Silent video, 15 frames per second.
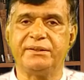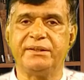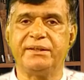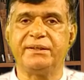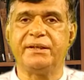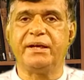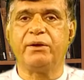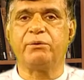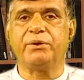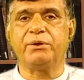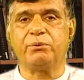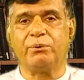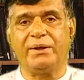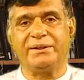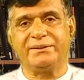दिया जाए और
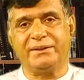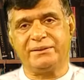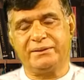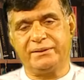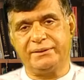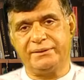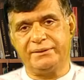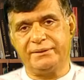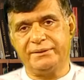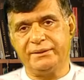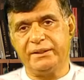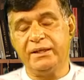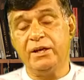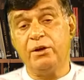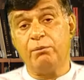इनको आज़ाद कर दिया
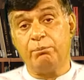जाए